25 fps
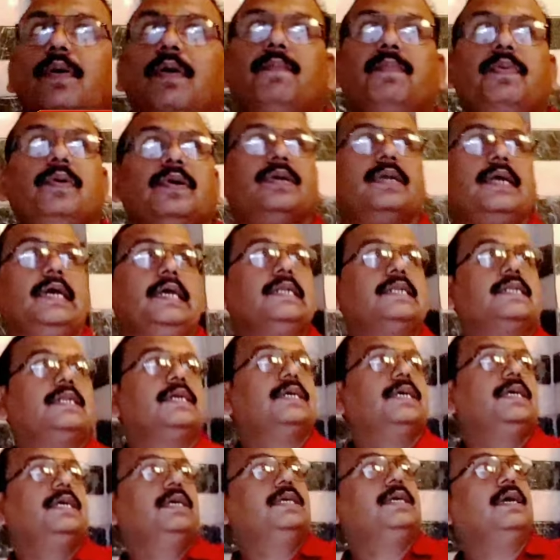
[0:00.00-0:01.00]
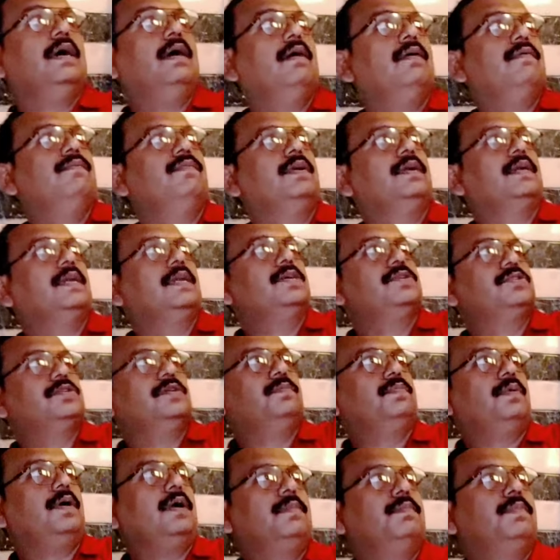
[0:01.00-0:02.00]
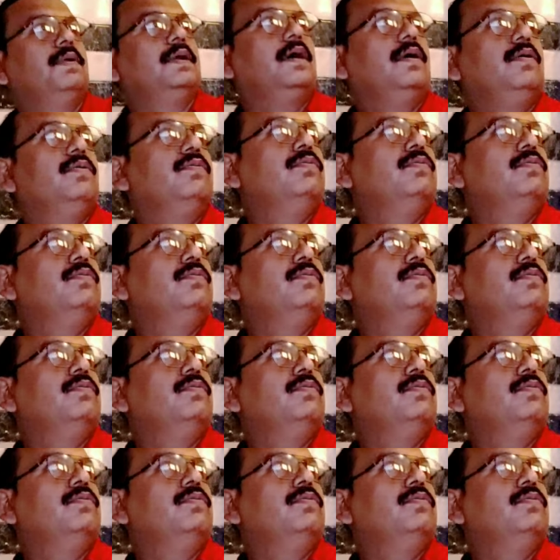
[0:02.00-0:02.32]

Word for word: प्रॉपर टाइल्स लगी यहाँ वेंटिलेशन पार्ट बना